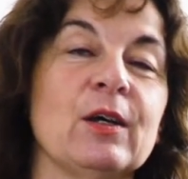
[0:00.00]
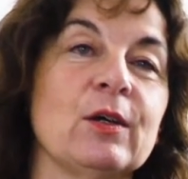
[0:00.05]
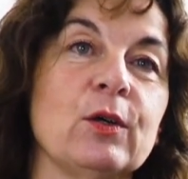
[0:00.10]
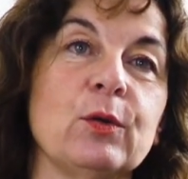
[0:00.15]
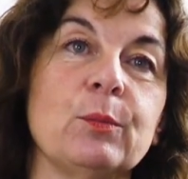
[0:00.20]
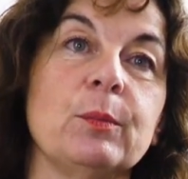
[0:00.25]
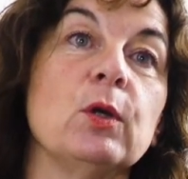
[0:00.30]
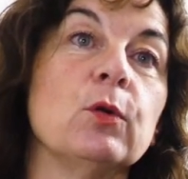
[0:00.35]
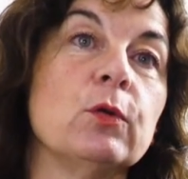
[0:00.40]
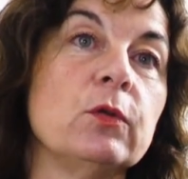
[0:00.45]

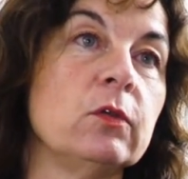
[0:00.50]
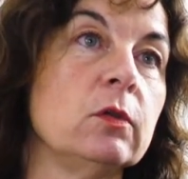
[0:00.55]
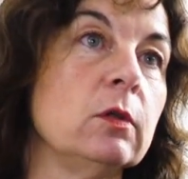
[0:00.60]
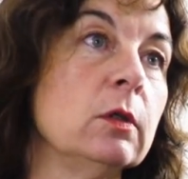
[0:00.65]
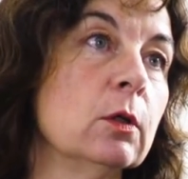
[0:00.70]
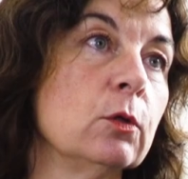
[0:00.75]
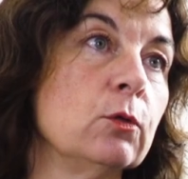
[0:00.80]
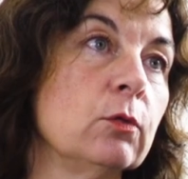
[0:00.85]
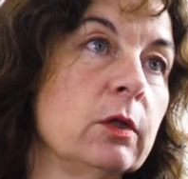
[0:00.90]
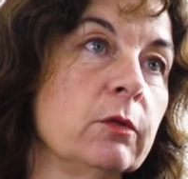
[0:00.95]
euh, mais
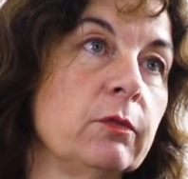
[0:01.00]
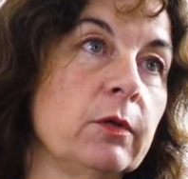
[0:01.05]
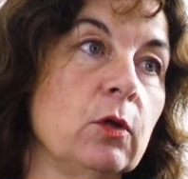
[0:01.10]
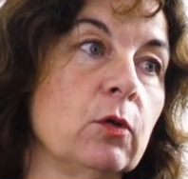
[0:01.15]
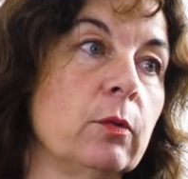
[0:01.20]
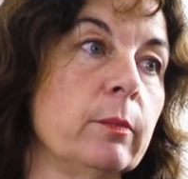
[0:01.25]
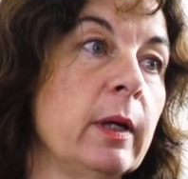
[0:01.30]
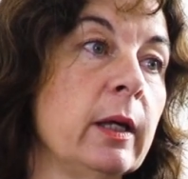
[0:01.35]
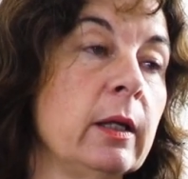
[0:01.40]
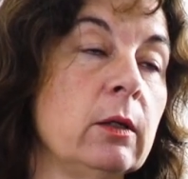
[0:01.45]
aussi euh, tous les
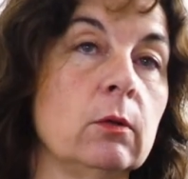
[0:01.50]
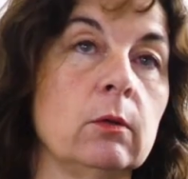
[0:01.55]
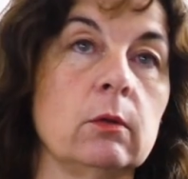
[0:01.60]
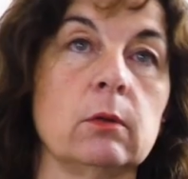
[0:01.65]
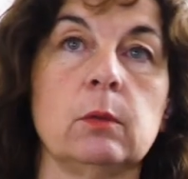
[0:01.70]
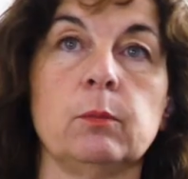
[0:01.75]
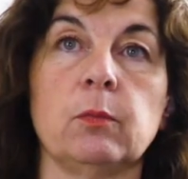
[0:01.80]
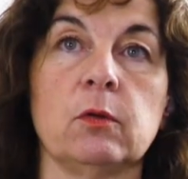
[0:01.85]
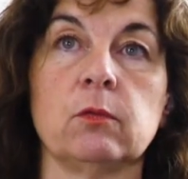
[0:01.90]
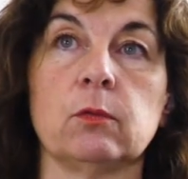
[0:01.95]
phénomènes euh,
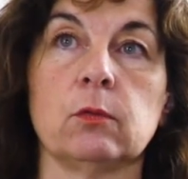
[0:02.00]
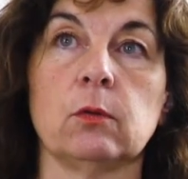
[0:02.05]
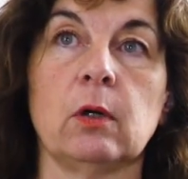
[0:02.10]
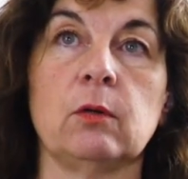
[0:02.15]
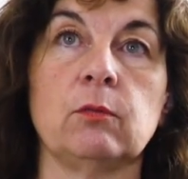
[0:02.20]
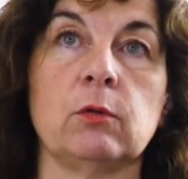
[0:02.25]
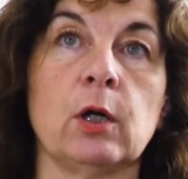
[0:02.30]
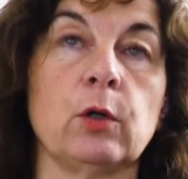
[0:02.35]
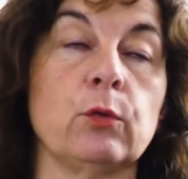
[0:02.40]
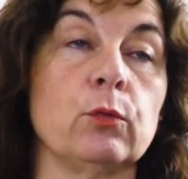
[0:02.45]
qui peuvent
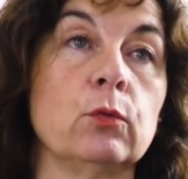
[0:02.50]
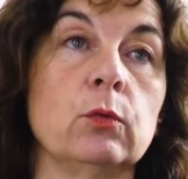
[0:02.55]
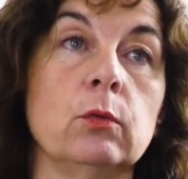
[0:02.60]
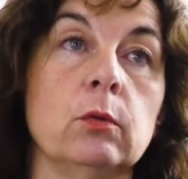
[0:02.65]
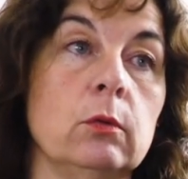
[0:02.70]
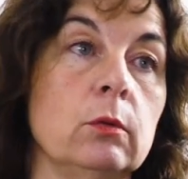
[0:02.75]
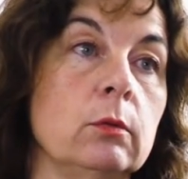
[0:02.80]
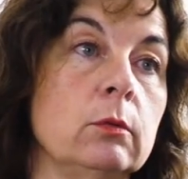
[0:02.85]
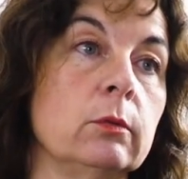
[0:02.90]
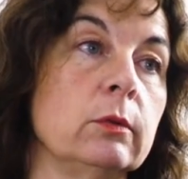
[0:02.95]
avoir
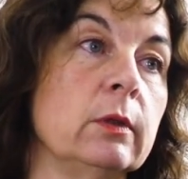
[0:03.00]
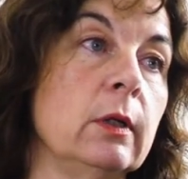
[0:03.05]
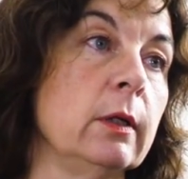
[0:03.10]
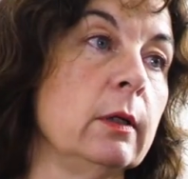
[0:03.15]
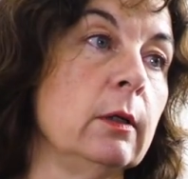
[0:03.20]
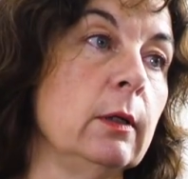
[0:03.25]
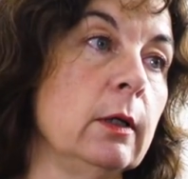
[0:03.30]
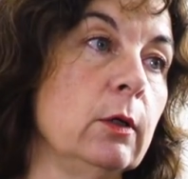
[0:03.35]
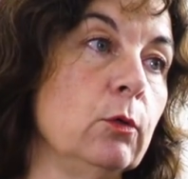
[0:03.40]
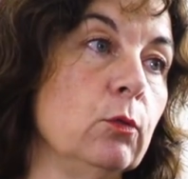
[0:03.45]
lieu, les,
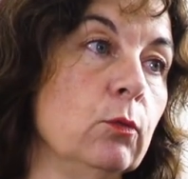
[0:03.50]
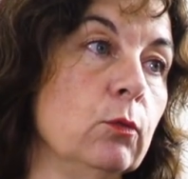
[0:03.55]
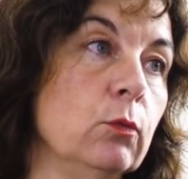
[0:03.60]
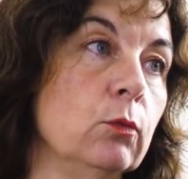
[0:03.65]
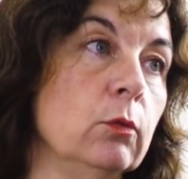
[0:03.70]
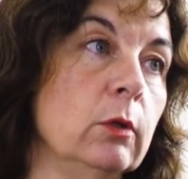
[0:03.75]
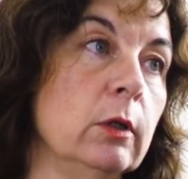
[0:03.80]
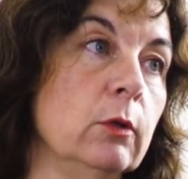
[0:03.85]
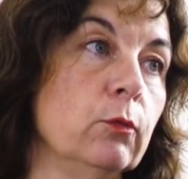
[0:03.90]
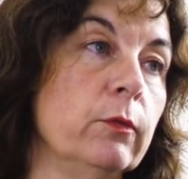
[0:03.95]

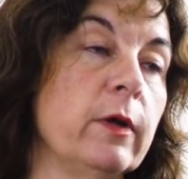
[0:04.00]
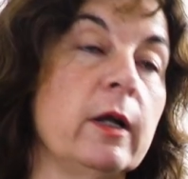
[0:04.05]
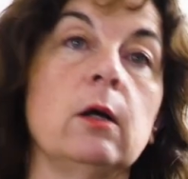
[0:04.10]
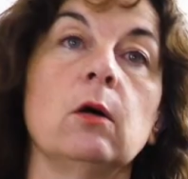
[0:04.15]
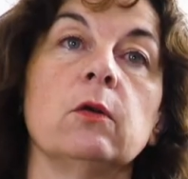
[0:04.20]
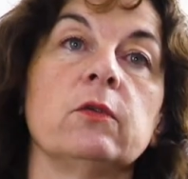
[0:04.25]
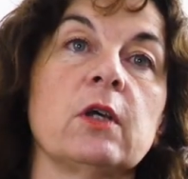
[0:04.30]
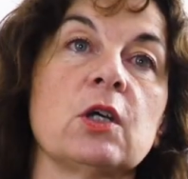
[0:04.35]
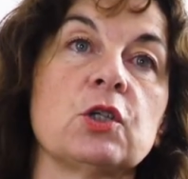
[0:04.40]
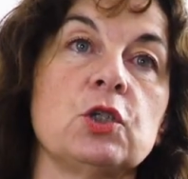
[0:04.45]
nouvelles
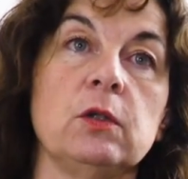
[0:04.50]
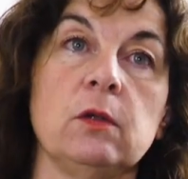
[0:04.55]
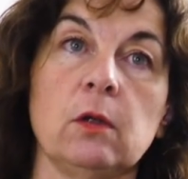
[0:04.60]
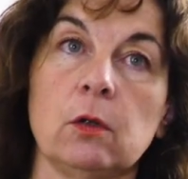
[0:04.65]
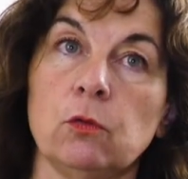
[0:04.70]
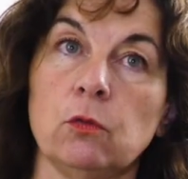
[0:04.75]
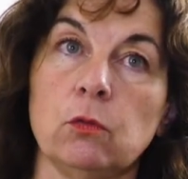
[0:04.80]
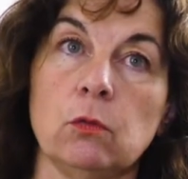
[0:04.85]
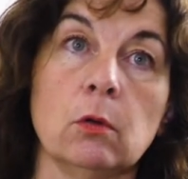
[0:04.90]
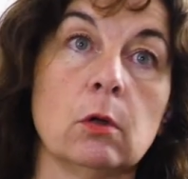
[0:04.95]
grandes
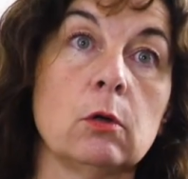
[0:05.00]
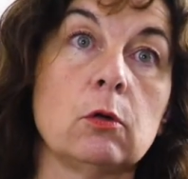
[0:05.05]
architectures,